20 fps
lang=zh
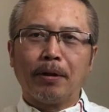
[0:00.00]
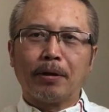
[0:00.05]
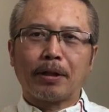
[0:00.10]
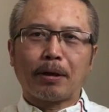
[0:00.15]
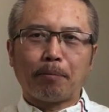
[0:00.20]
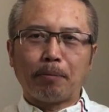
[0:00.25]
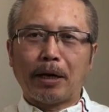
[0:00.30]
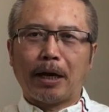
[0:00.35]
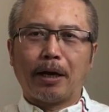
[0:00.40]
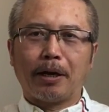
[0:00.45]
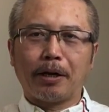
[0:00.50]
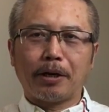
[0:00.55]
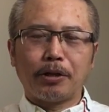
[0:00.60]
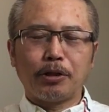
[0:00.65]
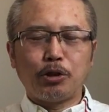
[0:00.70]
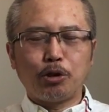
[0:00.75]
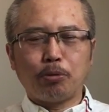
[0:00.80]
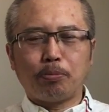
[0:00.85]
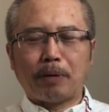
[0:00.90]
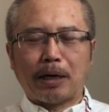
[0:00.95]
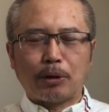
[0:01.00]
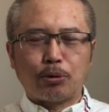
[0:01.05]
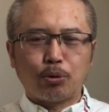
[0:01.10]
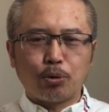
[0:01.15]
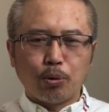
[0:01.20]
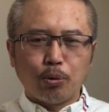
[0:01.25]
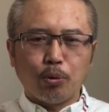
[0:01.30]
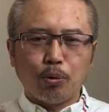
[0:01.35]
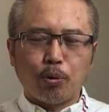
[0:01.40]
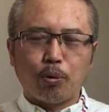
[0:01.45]
他们两个人就把
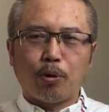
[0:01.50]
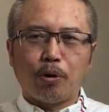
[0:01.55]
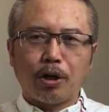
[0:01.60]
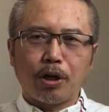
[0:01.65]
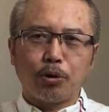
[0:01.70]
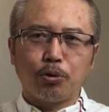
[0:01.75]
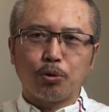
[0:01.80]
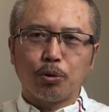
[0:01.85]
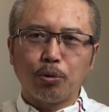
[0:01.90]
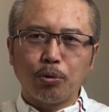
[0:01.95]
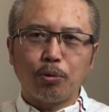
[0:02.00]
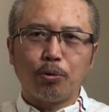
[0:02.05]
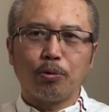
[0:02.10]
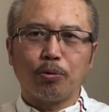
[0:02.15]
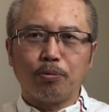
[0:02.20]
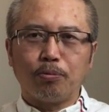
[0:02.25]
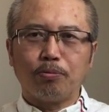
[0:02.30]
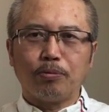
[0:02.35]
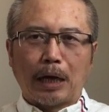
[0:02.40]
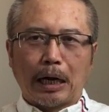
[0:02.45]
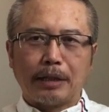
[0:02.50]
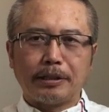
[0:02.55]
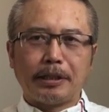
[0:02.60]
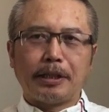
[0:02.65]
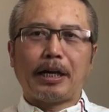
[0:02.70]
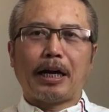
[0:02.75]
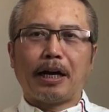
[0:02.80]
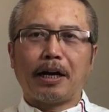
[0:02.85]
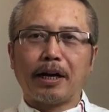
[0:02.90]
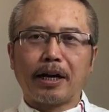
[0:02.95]
中国和中共啊这
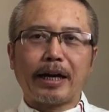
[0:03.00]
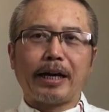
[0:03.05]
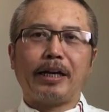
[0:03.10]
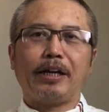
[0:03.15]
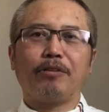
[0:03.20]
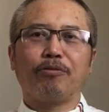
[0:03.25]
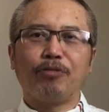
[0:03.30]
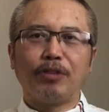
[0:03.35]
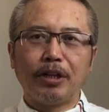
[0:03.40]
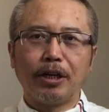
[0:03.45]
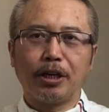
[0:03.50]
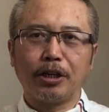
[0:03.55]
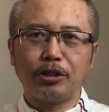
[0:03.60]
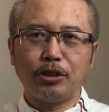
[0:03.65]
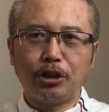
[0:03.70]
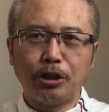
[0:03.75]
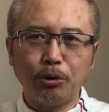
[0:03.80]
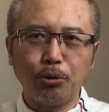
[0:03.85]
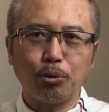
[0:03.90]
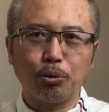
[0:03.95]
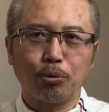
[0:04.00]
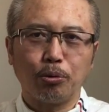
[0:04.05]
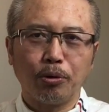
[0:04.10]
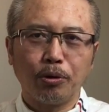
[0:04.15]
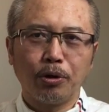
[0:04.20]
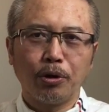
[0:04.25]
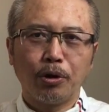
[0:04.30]
两个概念分得很清楚。